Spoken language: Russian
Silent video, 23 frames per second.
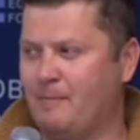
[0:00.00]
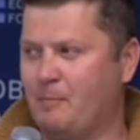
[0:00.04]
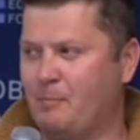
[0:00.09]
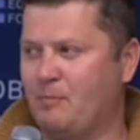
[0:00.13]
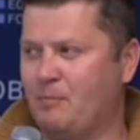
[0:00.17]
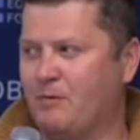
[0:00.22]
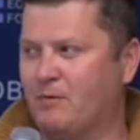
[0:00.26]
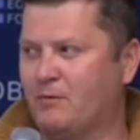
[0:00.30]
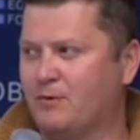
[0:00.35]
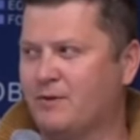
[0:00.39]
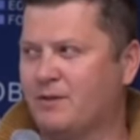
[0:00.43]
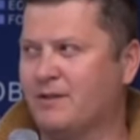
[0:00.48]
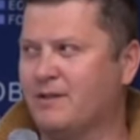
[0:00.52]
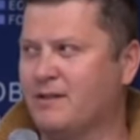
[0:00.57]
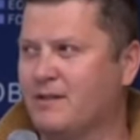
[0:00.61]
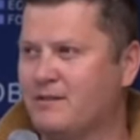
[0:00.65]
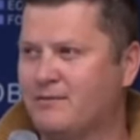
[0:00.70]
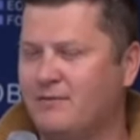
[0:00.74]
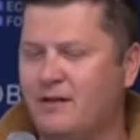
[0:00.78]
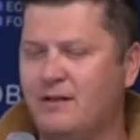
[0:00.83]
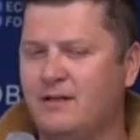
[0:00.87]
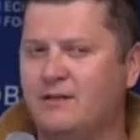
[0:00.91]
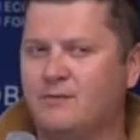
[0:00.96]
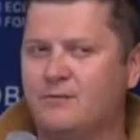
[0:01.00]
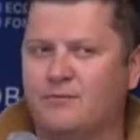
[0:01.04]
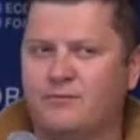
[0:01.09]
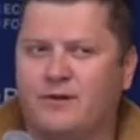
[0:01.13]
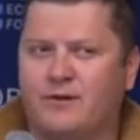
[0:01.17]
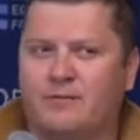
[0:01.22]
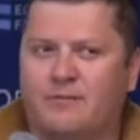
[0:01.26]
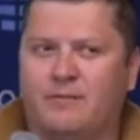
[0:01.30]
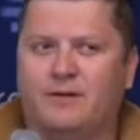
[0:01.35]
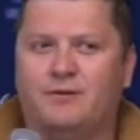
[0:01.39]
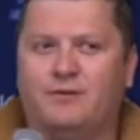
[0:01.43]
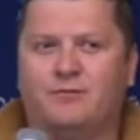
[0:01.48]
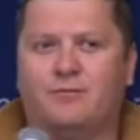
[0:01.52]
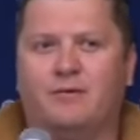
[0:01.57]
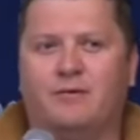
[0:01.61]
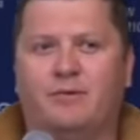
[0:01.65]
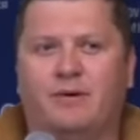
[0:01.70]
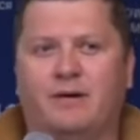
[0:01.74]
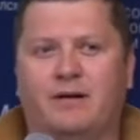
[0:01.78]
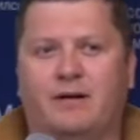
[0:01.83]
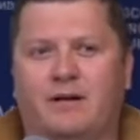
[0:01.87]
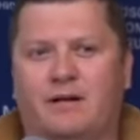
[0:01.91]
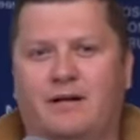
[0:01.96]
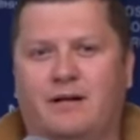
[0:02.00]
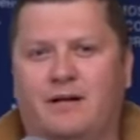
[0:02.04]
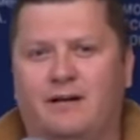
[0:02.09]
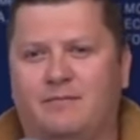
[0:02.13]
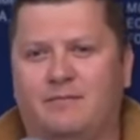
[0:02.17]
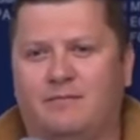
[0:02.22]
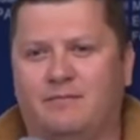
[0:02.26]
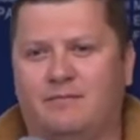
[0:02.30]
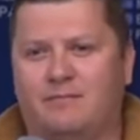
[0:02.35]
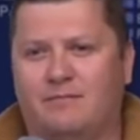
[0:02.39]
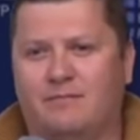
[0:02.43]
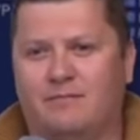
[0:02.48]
Вот название этому формату мы пока